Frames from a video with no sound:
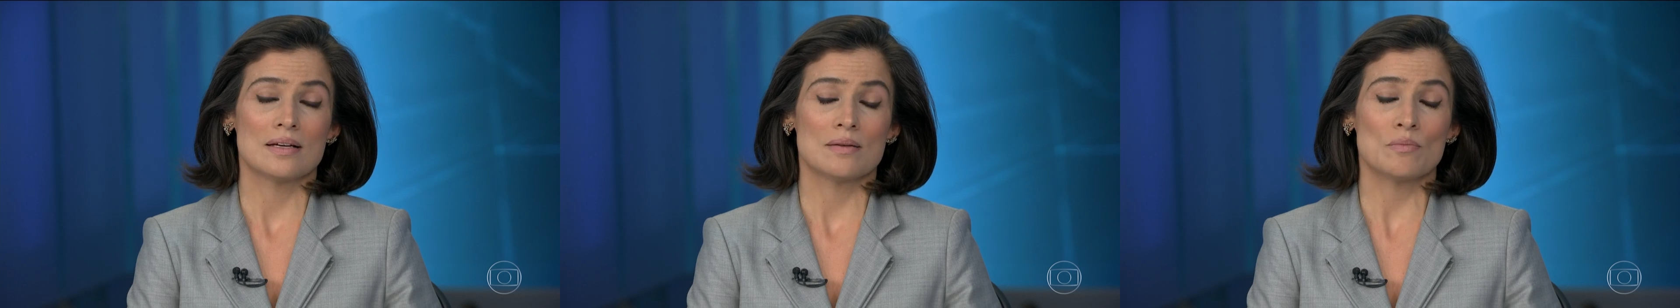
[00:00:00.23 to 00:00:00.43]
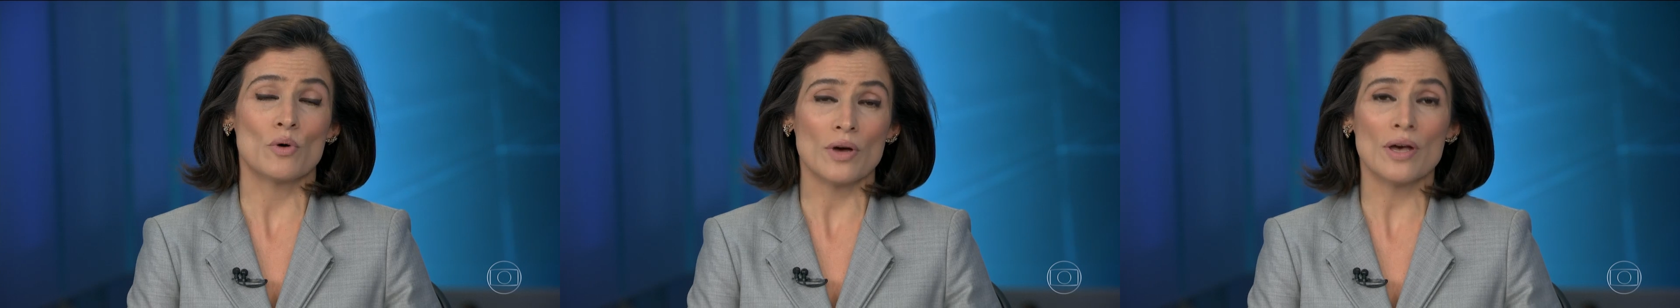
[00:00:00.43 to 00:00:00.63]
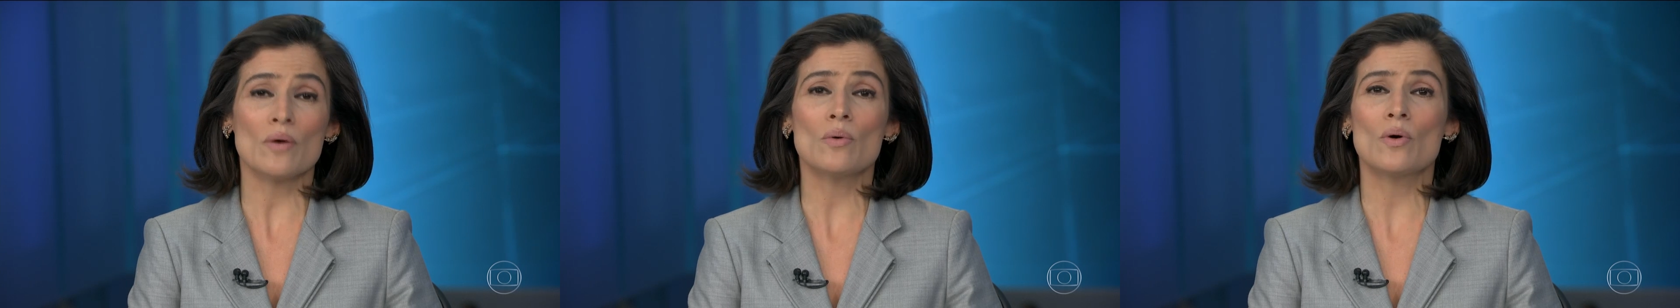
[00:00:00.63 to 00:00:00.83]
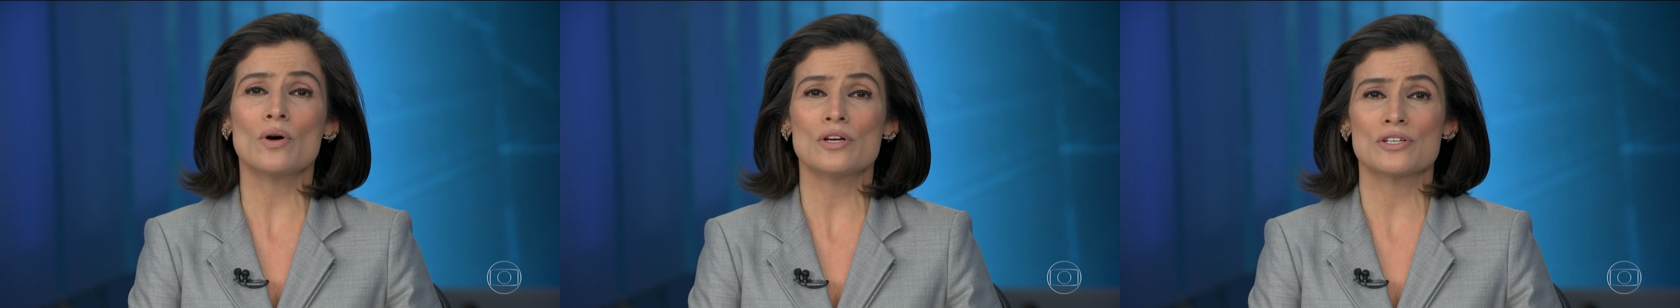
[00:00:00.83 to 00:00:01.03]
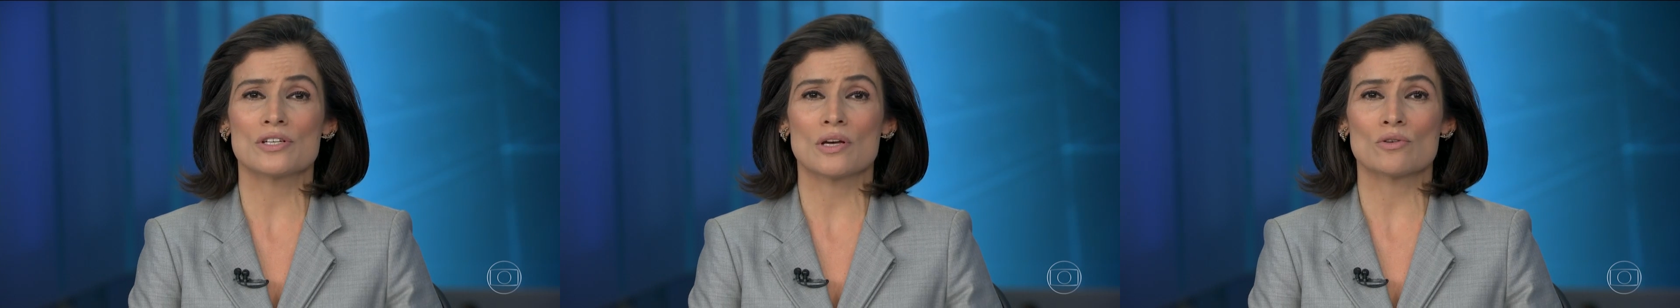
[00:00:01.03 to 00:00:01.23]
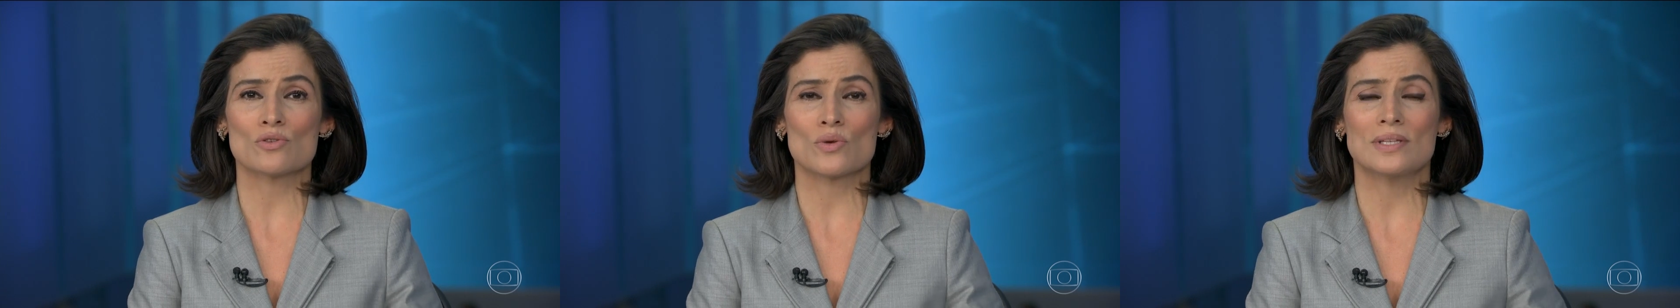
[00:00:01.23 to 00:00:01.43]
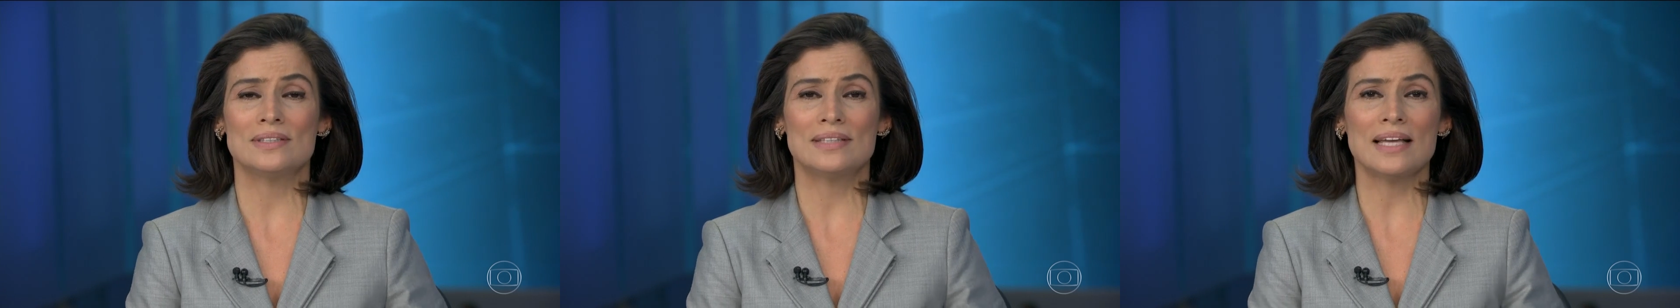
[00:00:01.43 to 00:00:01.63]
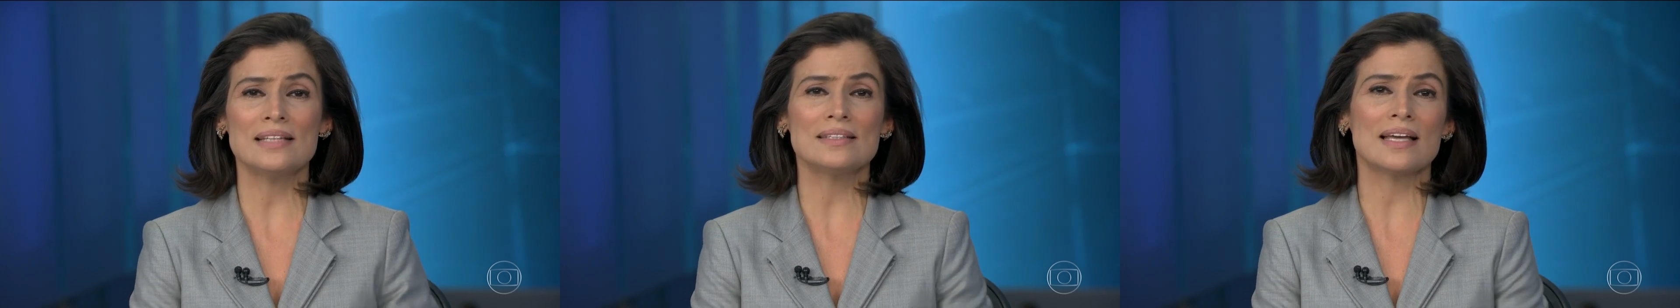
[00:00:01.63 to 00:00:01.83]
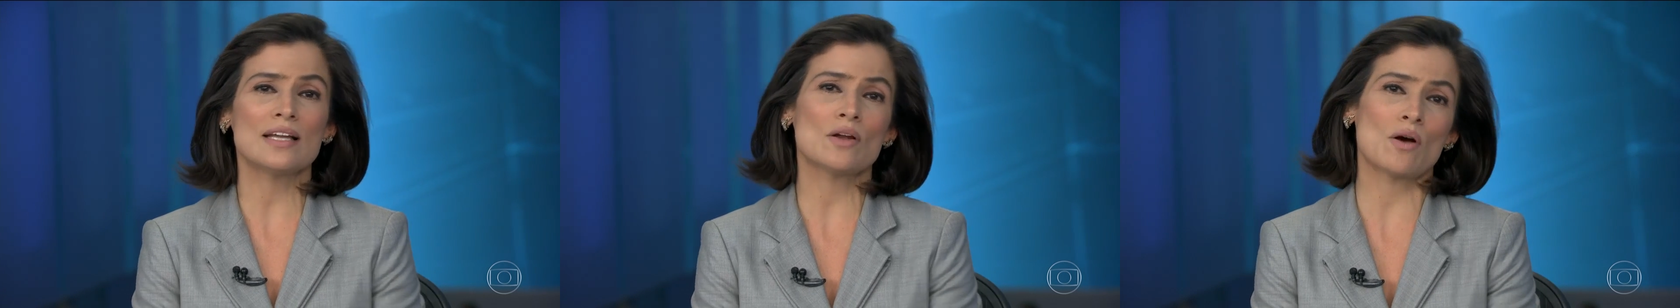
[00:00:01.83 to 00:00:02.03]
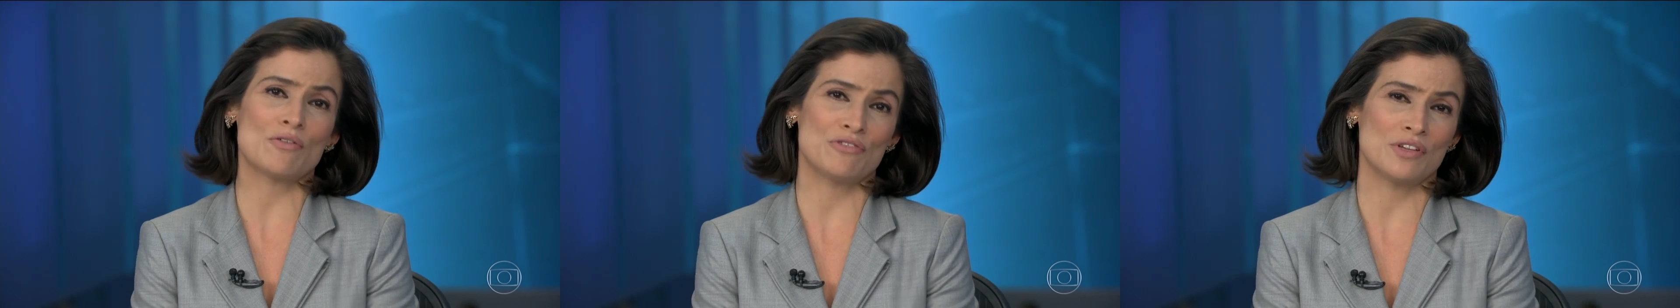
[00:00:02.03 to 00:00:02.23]
Morreu hoje, aos
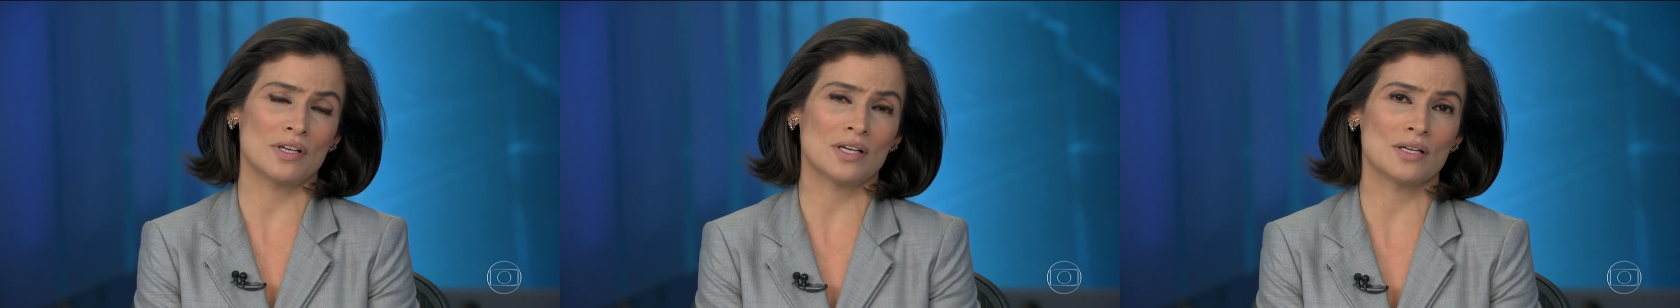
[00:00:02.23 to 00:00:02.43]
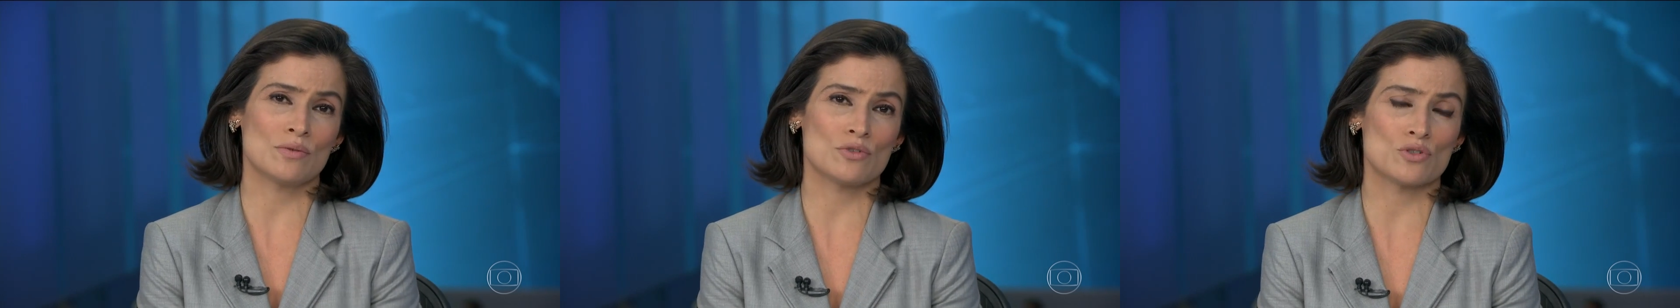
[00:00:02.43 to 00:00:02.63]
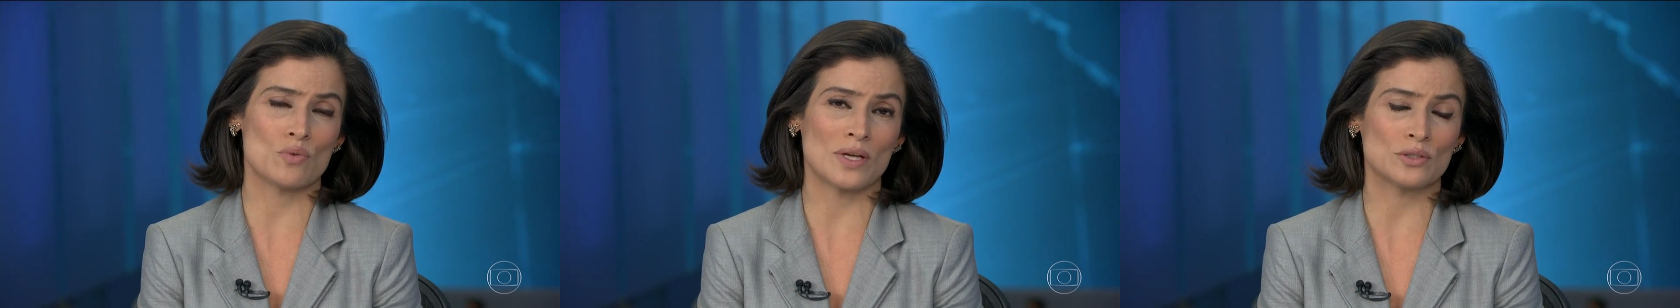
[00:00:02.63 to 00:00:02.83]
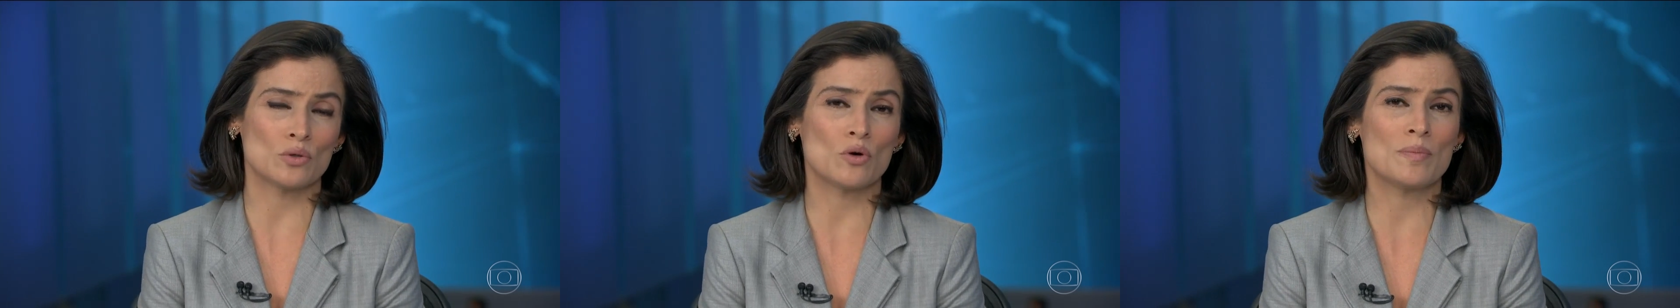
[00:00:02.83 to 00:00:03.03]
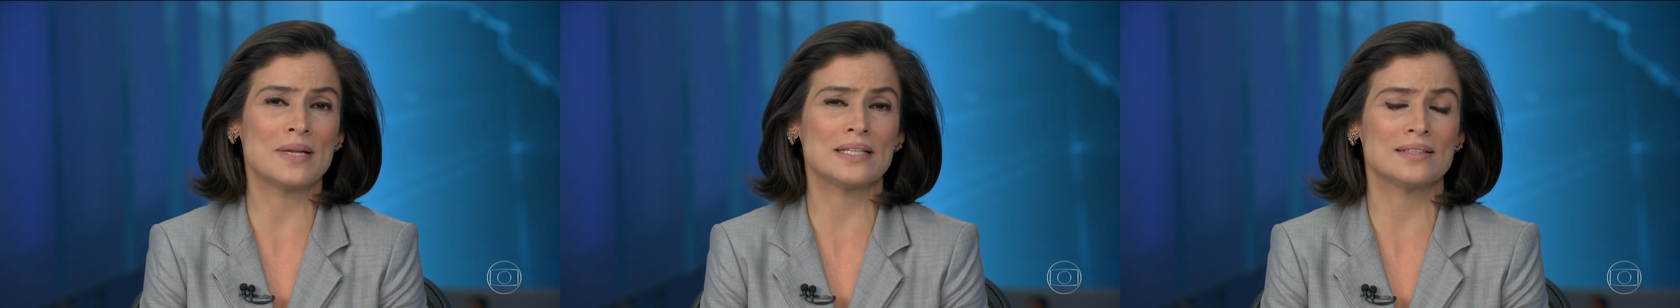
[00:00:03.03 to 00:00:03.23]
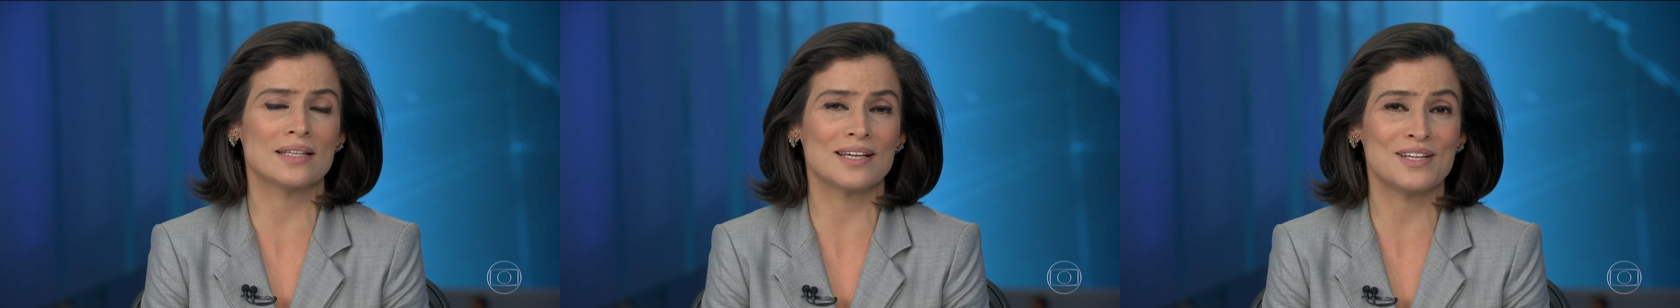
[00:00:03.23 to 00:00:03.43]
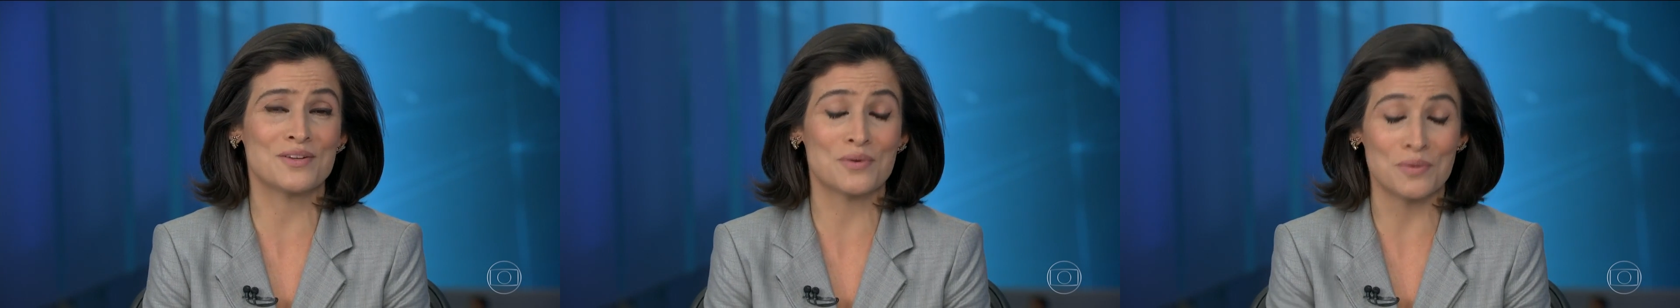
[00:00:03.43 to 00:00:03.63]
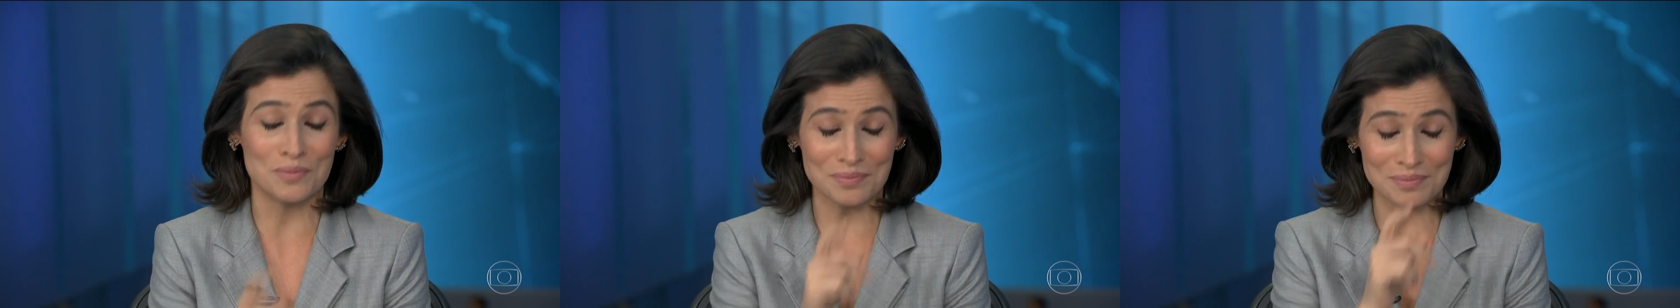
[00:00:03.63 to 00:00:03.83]
89 anos, o ator britânico